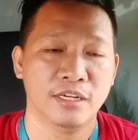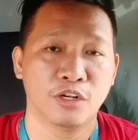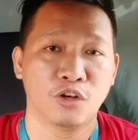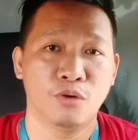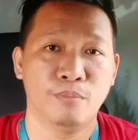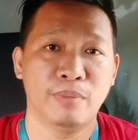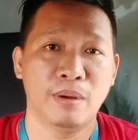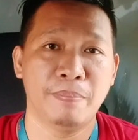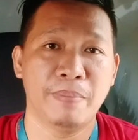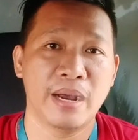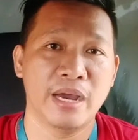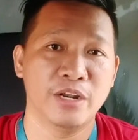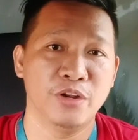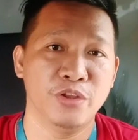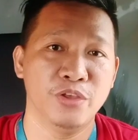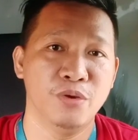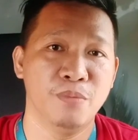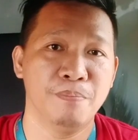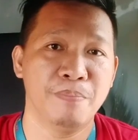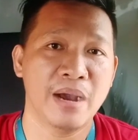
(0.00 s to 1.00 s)
kung
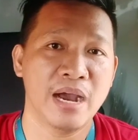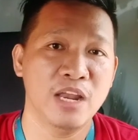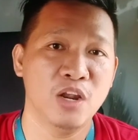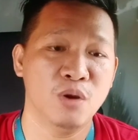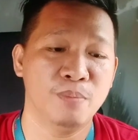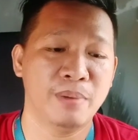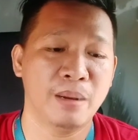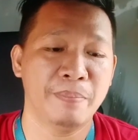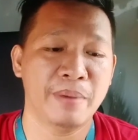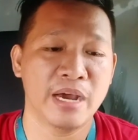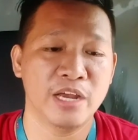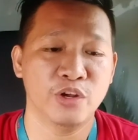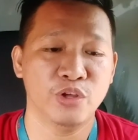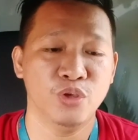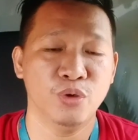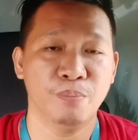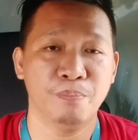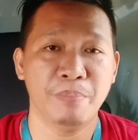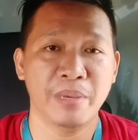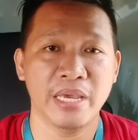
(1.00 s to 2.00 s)
paano yung palo, paano
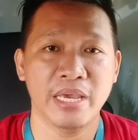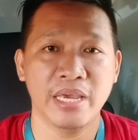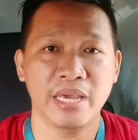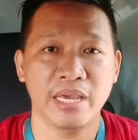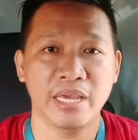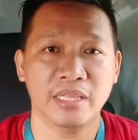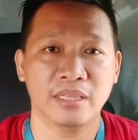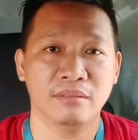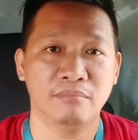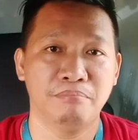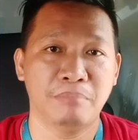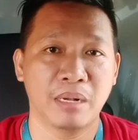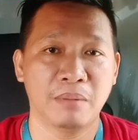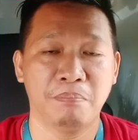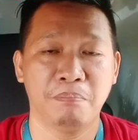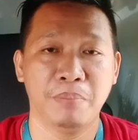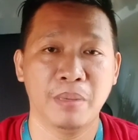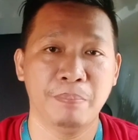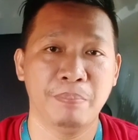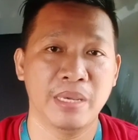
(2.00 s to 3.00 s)
yung pihit pag
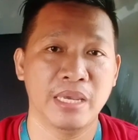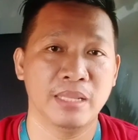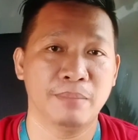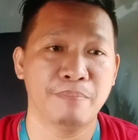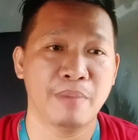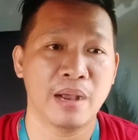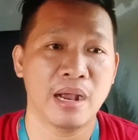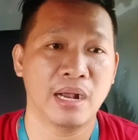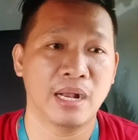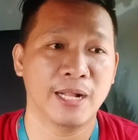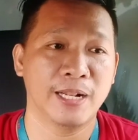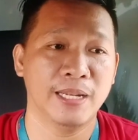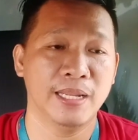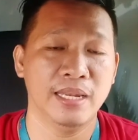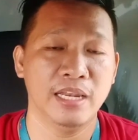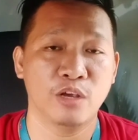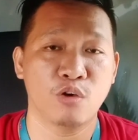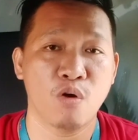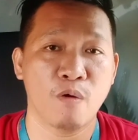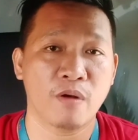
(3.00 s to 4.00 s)

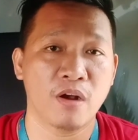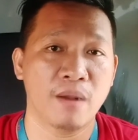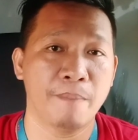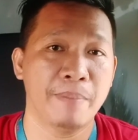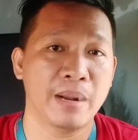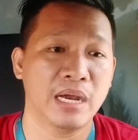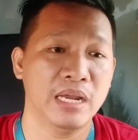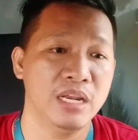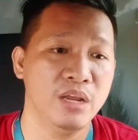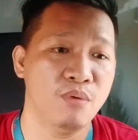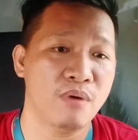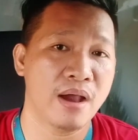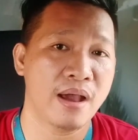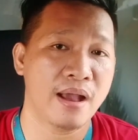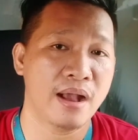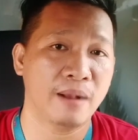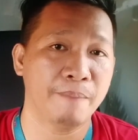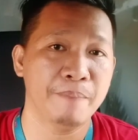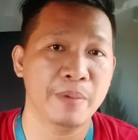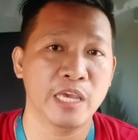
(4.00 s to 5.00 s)
pagliliko ka pa
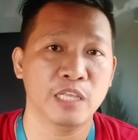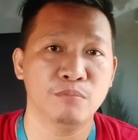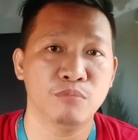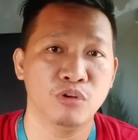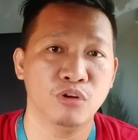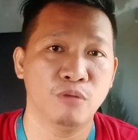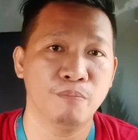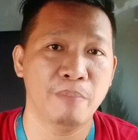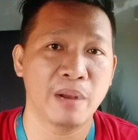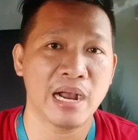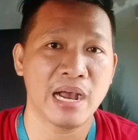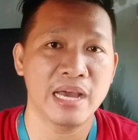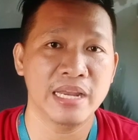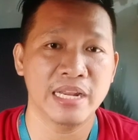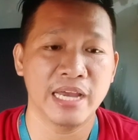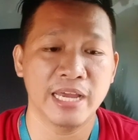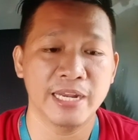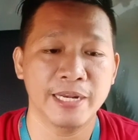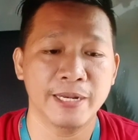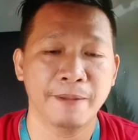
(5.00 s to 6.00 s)
kaliwa ang pihit mo nun pa
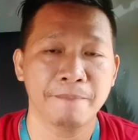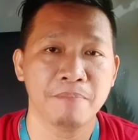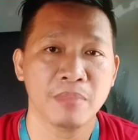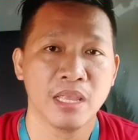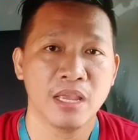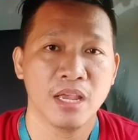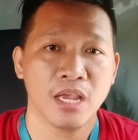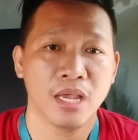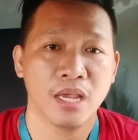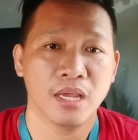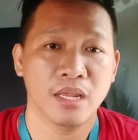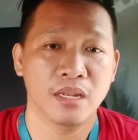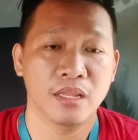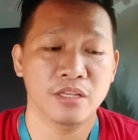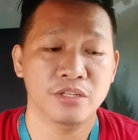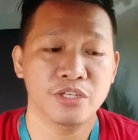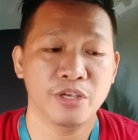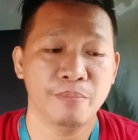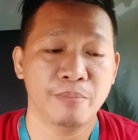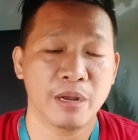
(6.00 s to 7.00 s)
kanan
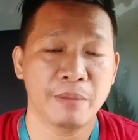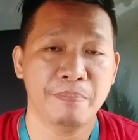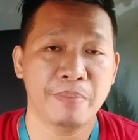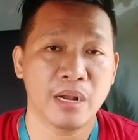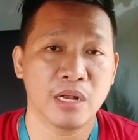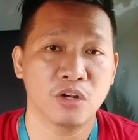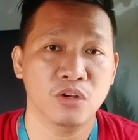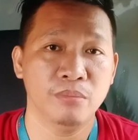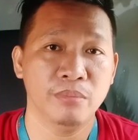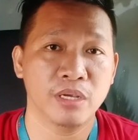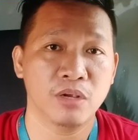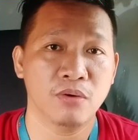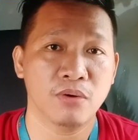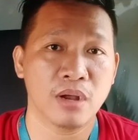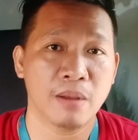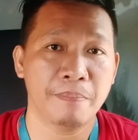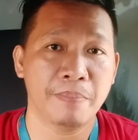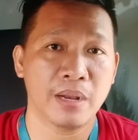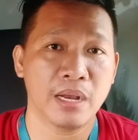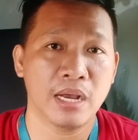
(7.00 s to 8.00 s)
then syempre pag lumiko
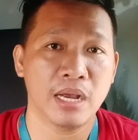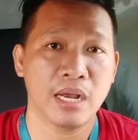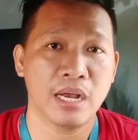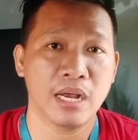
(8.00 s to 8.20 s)
ka pa